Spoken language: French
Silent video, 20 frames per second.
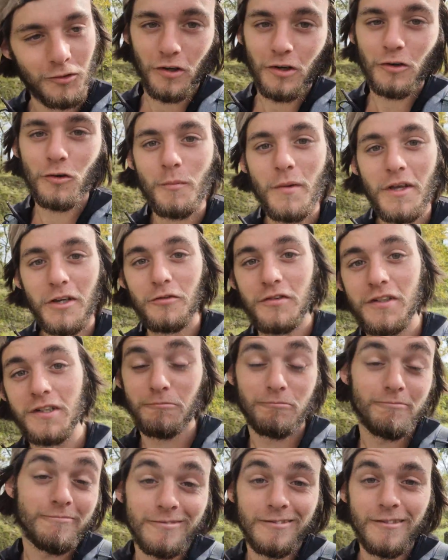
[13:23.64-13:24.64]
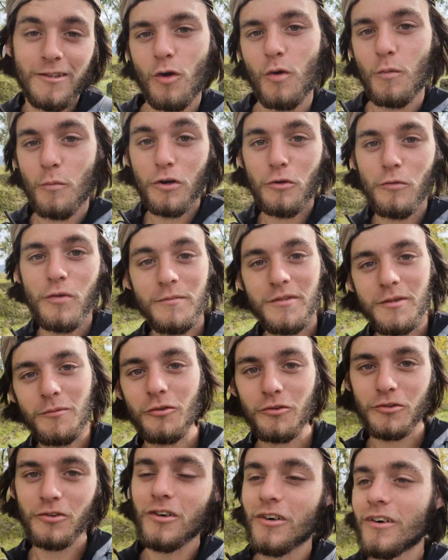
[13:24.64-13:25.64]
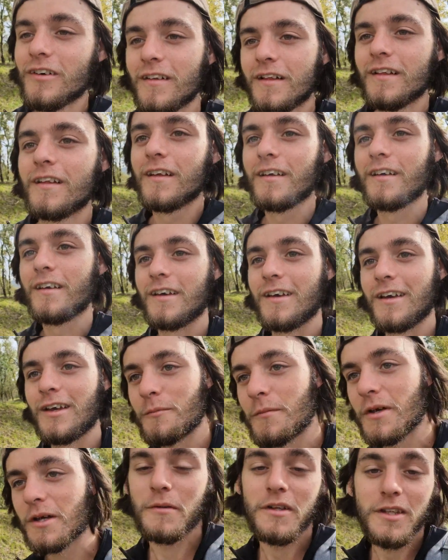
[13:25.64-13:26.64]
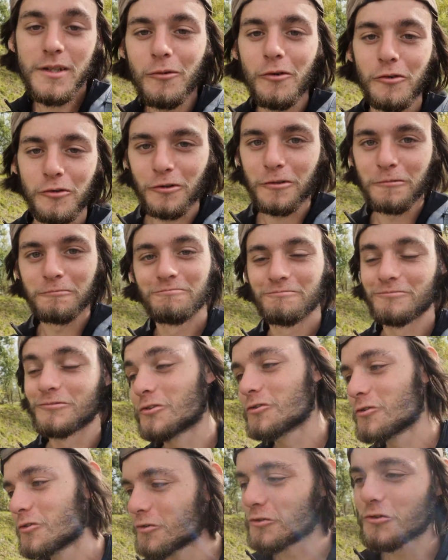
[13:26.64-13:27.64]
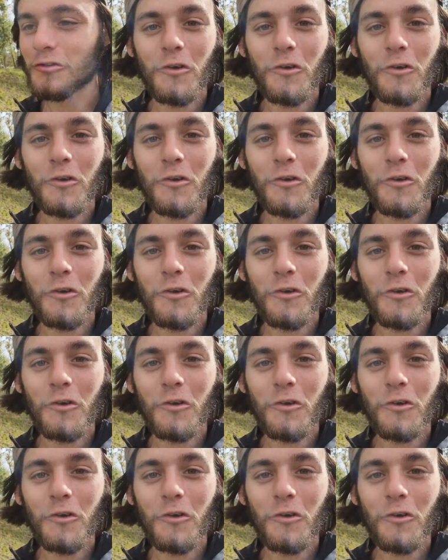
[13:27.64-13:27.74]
regarde le mec, je lui dis, au moins lui, il me dit bonjour. Et le mec m'a dit bonjour. Donc du coup, je suis